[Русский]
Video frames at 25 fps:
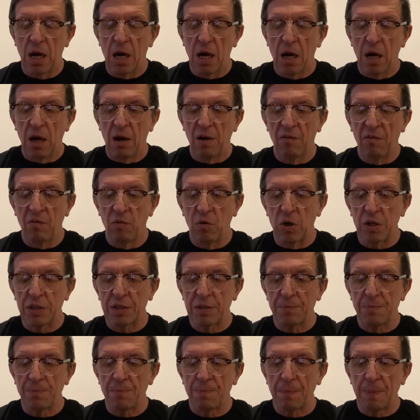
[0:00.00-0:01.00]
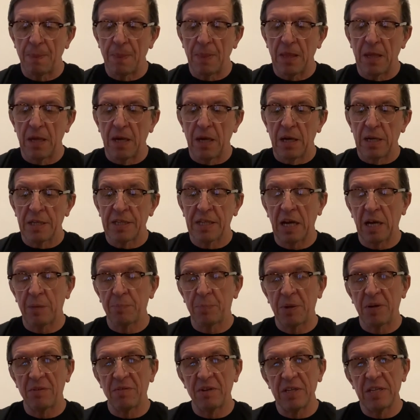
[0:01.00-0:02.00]
Вот. Так
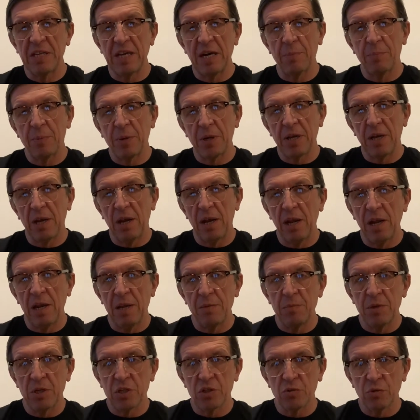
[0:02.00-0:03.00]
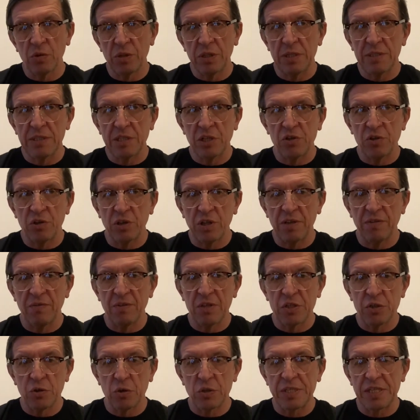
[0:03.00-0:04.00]
проводя параллели между
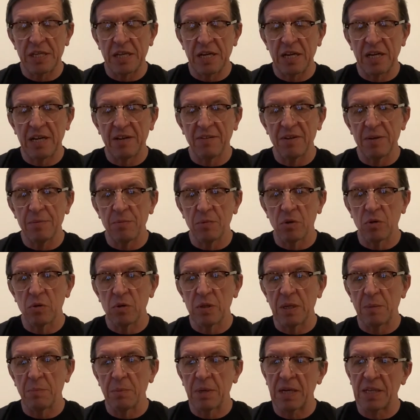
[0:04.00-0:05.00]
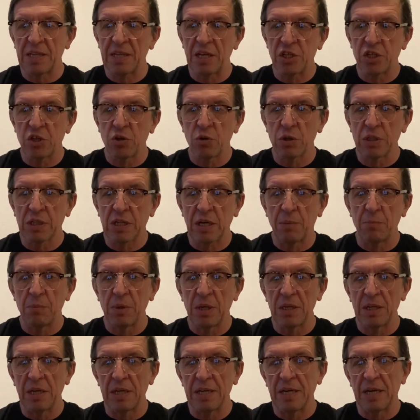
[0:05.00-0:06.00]
1940 годом, когда четко
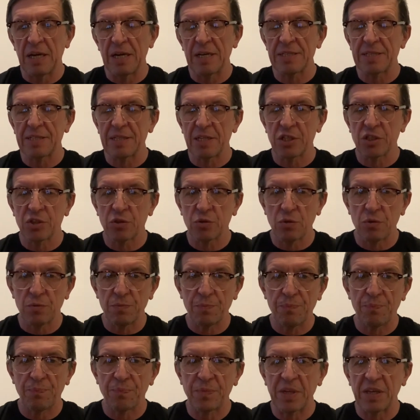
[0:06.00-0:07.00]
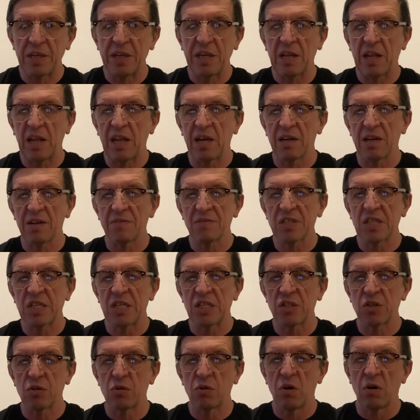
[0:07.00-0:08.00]
было ясно, что гитлеровский
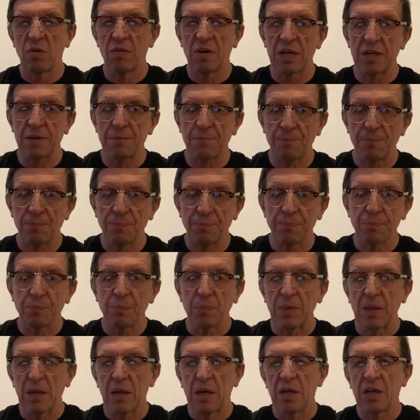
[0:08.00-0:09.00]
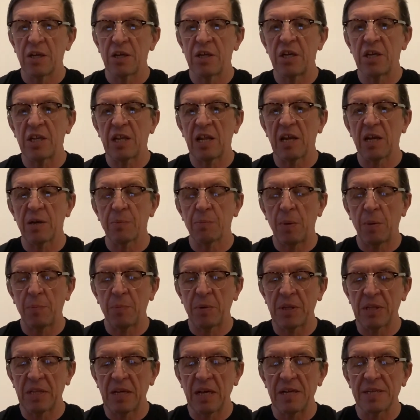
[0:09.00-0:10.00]
сговор, Гитлер
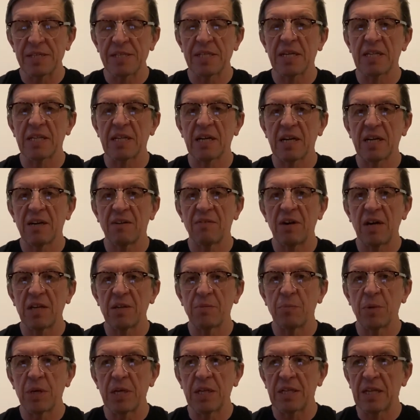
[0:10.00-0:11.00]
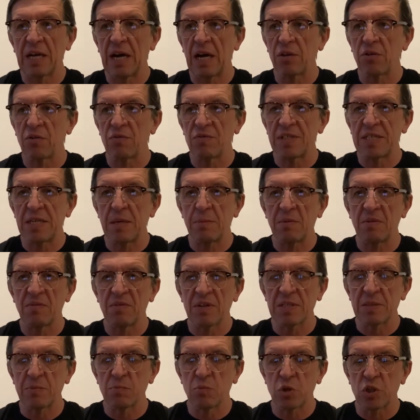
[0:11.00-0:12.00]
попытался атаковать Британию всеми
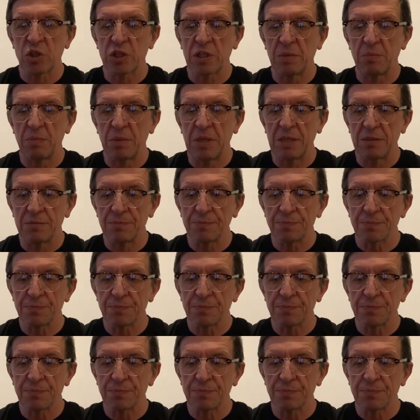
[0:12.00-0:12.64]
возможными